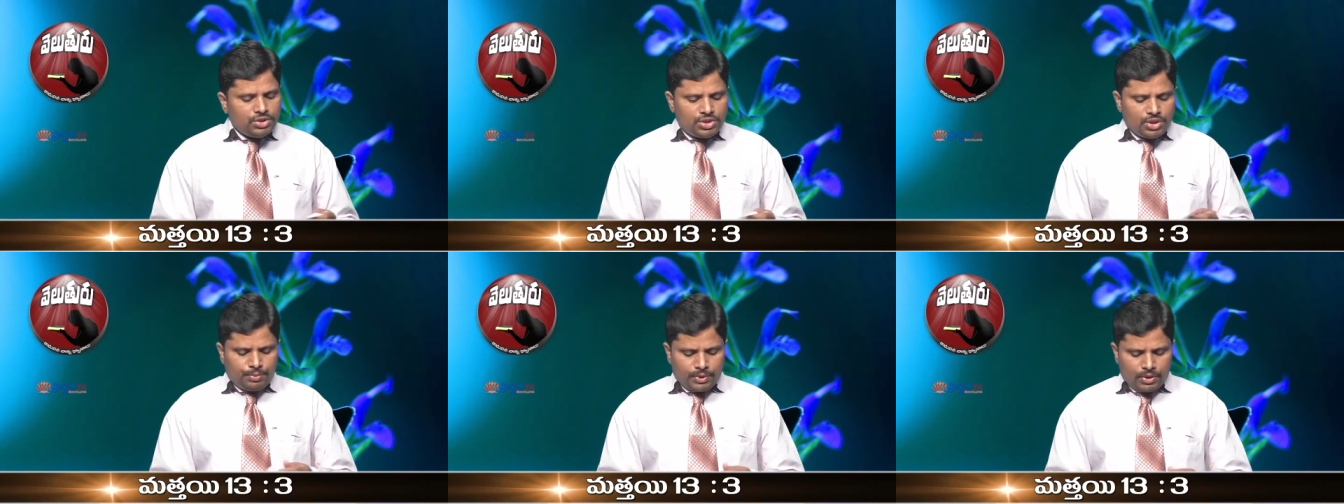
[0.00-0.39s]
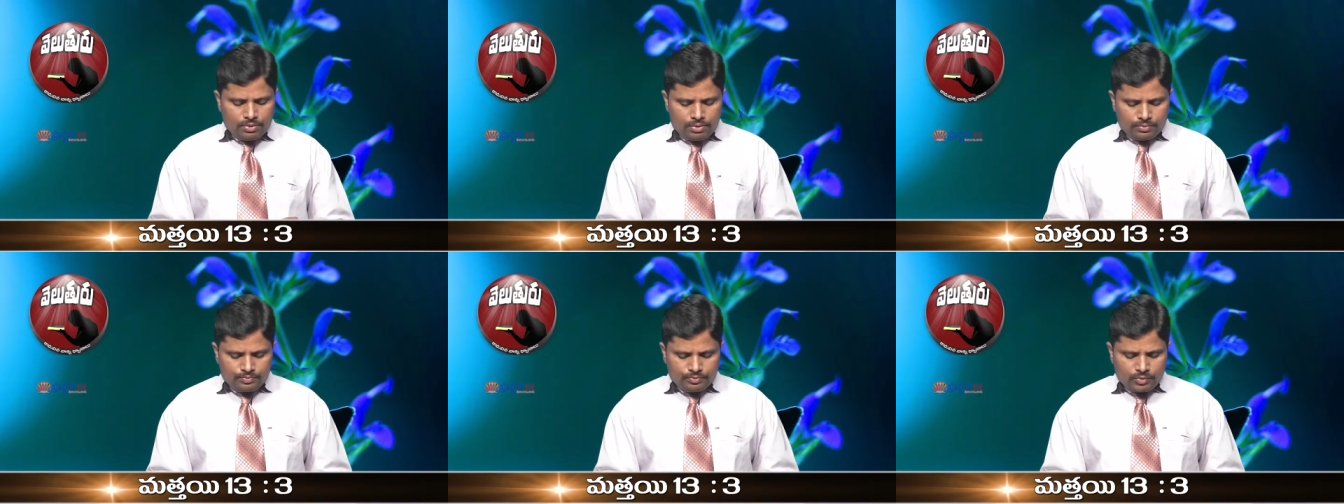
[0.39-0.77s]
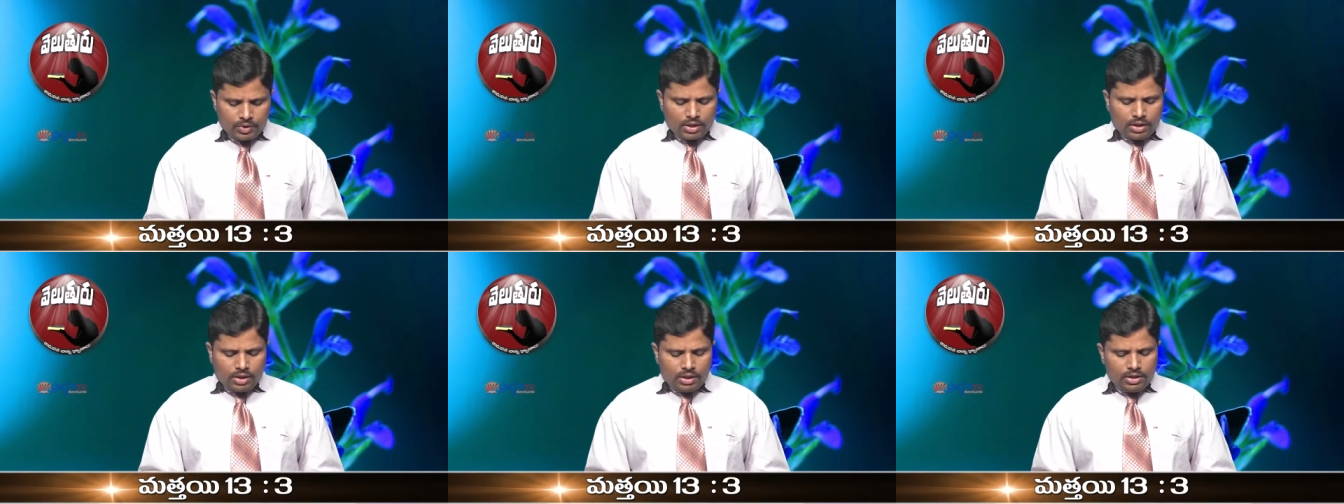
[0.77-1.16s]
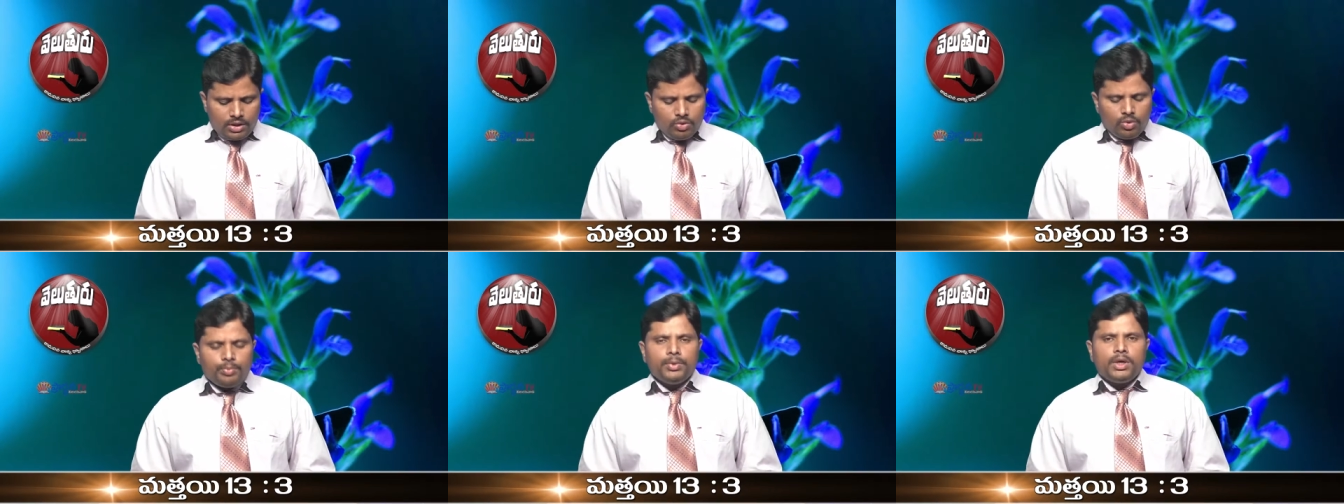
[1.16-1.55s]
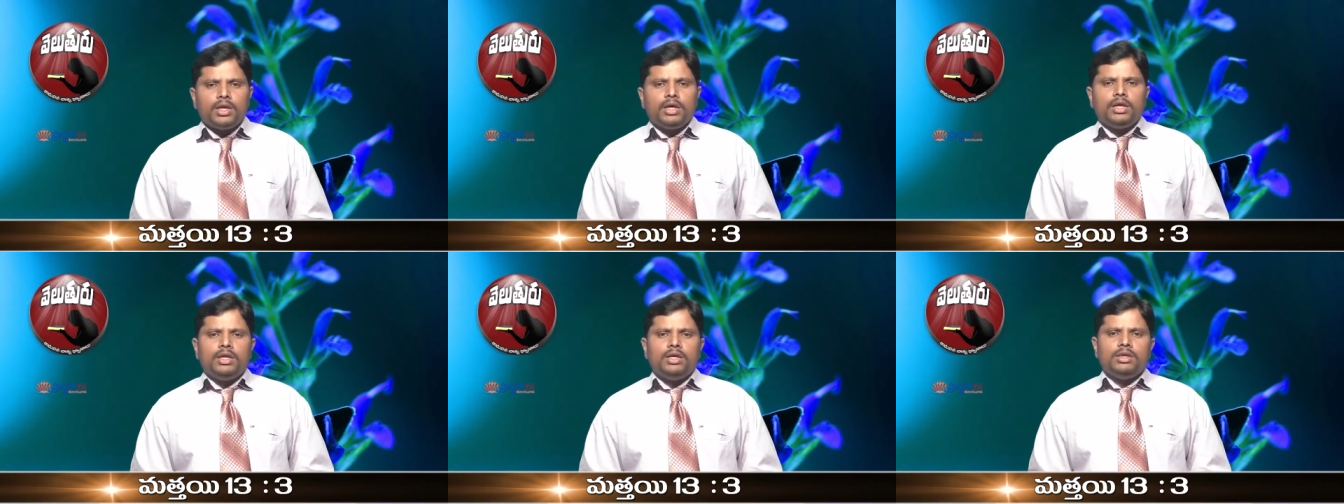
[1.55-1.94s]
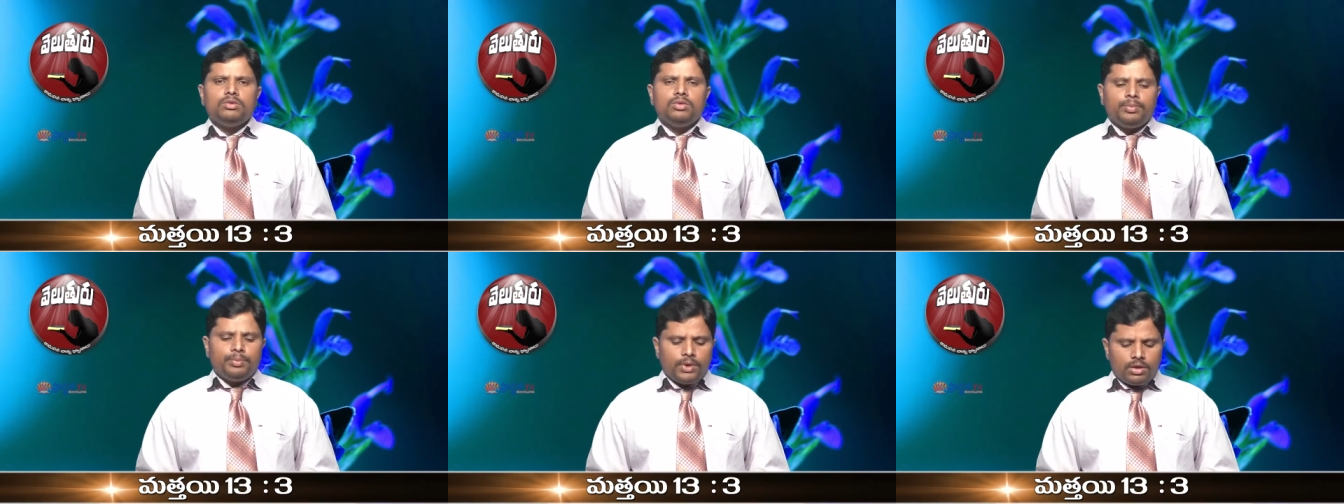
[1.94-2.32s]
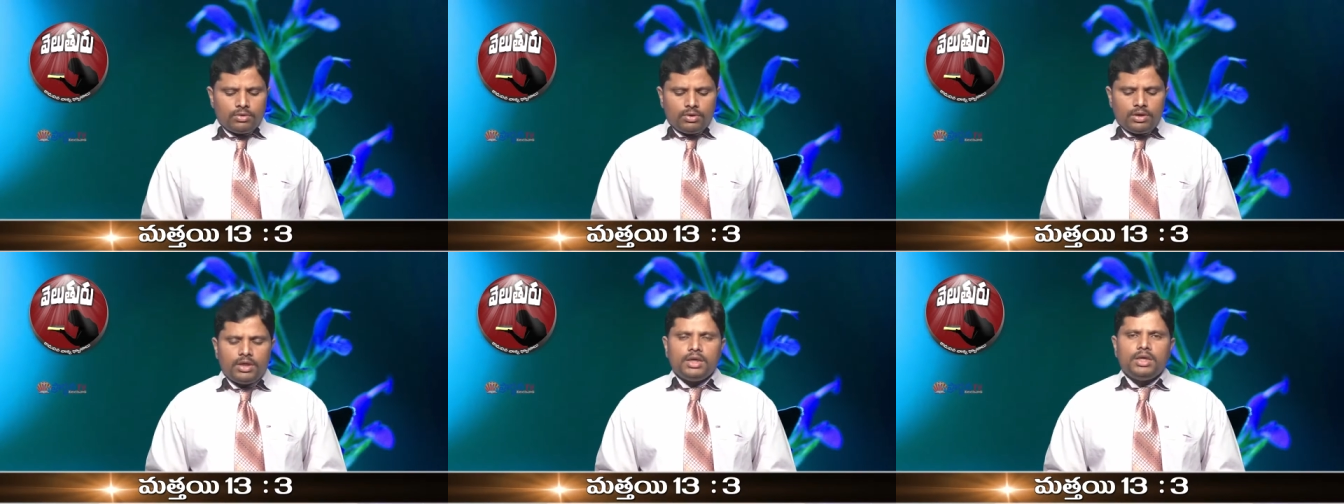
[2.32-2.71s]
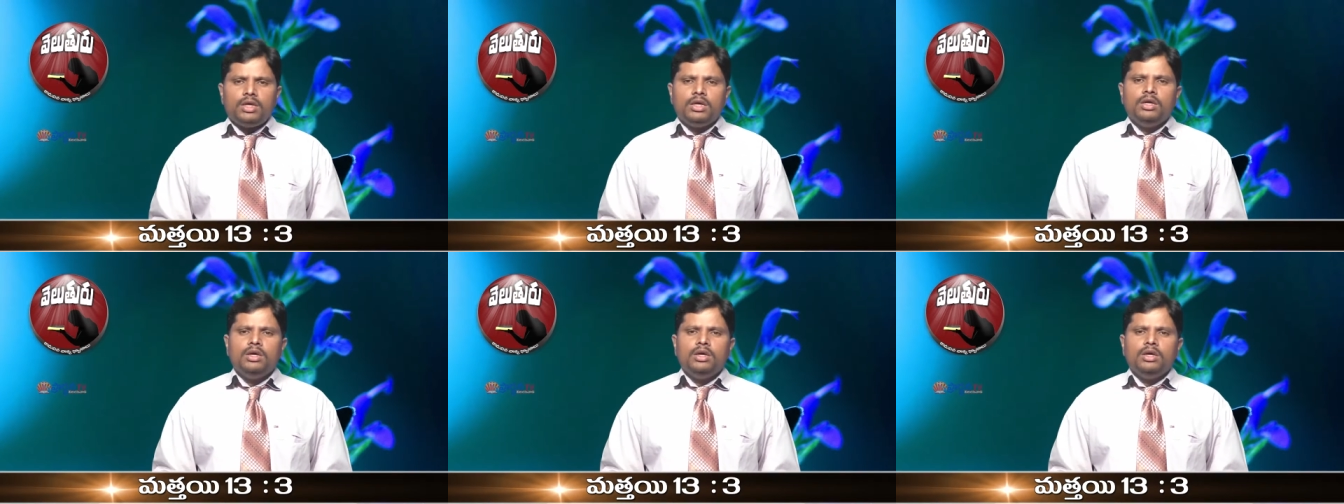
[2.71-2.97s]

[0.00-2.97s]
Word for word: చెప్పెను ఇక్కడ ఈ ఉపమానాన్ని ఉపమానం అంటే